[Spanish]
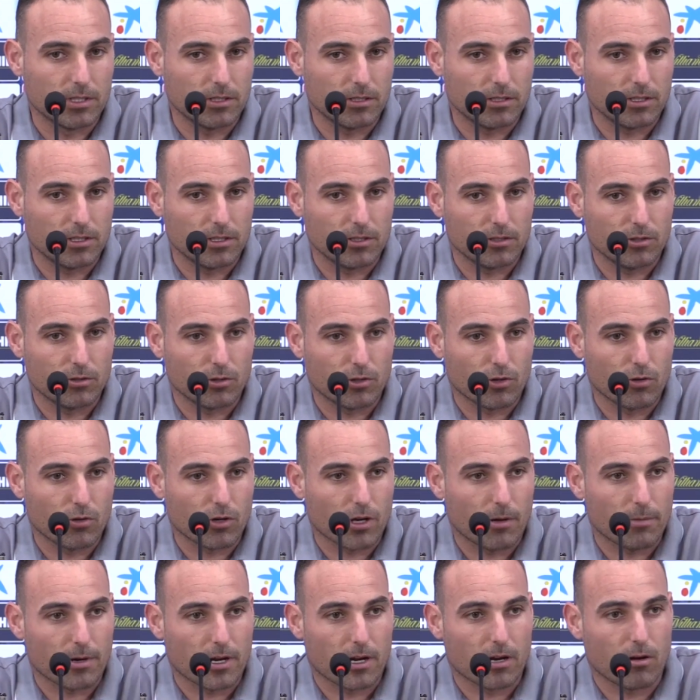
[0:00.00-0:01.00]
eh, yo
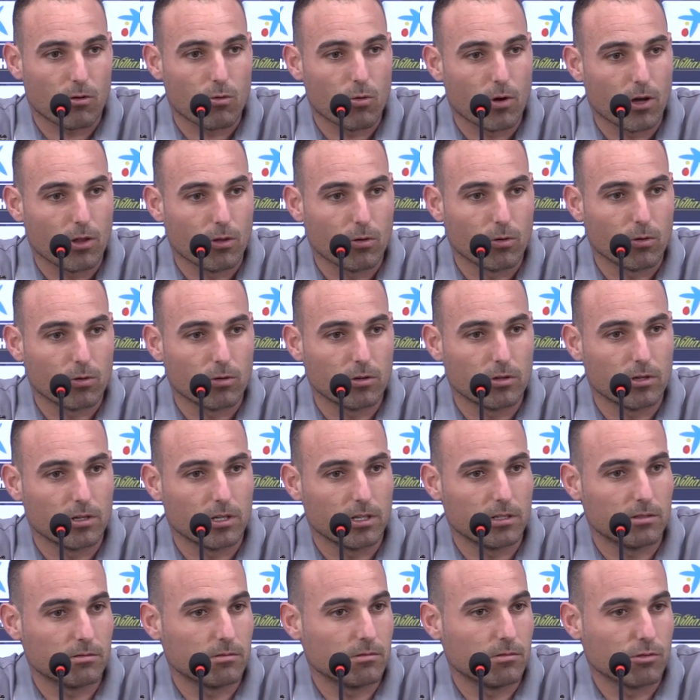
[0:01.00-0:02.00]
creo que habrán jugado
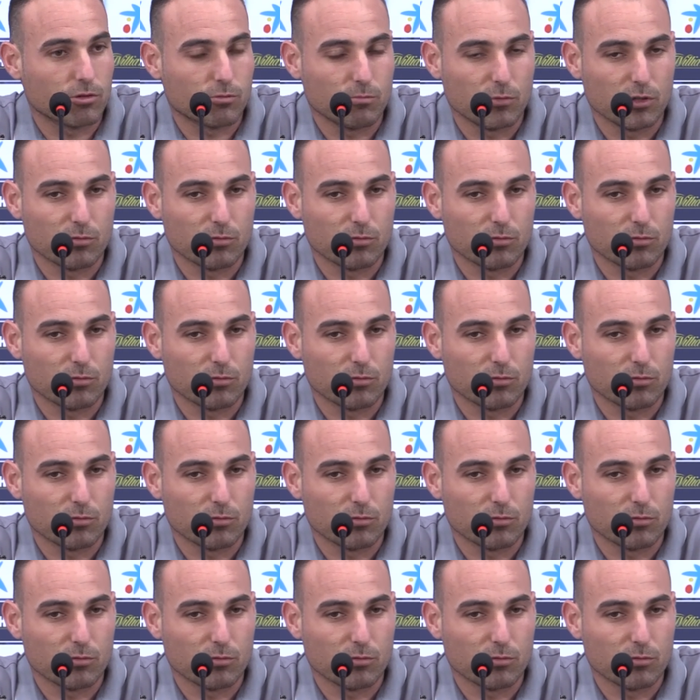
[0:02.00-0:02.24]
los